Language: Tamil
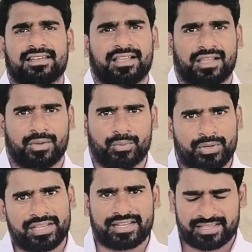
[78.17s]
இடத்துல
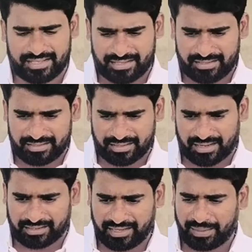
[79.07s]
ஒருங்கிணைக்க
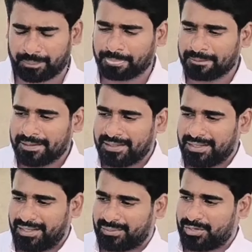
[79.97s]
இருக்காங்க
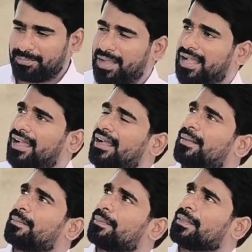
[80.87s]

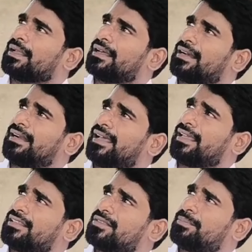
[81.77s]
குறிப்பாக
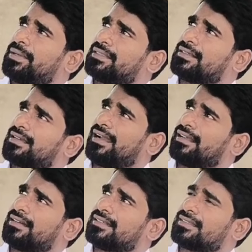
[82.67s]
ரெண்டாயிரத்து பத்து
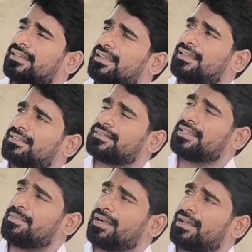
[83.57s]
காலகட்டத்தில்
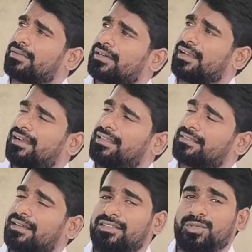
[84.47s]
சீமான் அவர்களால்
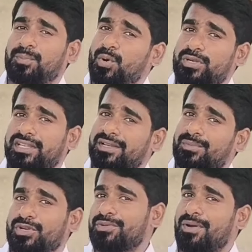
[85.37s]
தனித்து போட்டியிட
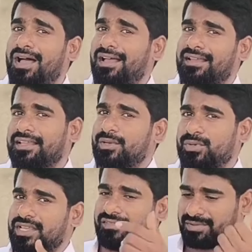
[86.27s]
முடியுமா என்ற
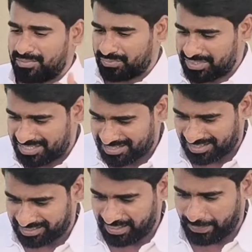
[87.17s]
ஒரு கேள்வியை முன்
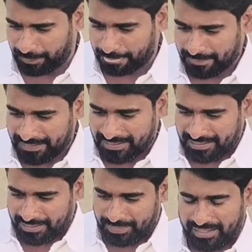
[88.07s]
வச்சுருந்தாங்க
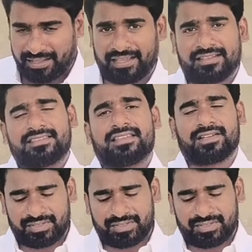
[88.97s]
இப்போ ரெண்டாயிரத்தி